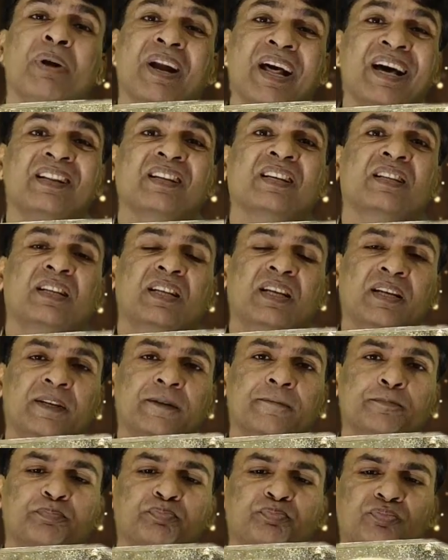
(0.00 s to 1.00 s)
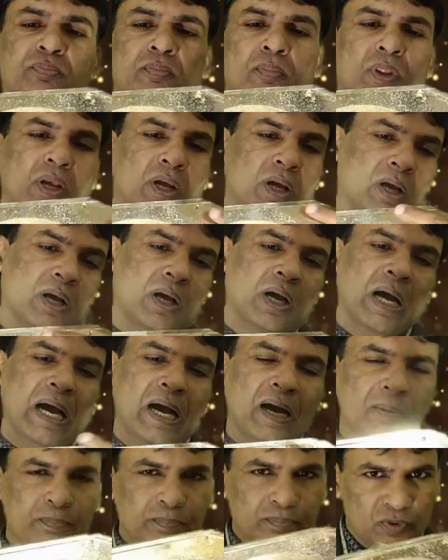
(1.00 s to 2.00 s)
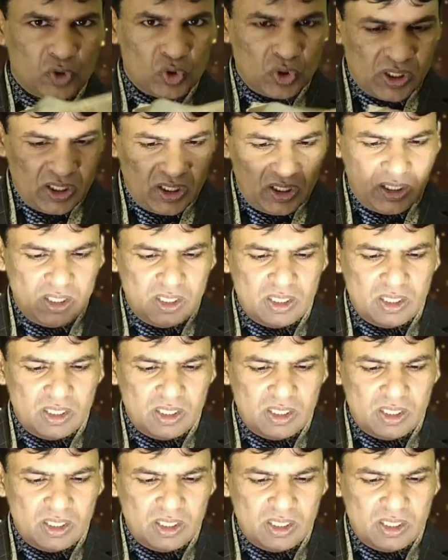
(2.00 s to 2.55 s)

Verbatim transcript: बढ़ा देते हैं अब चूंकि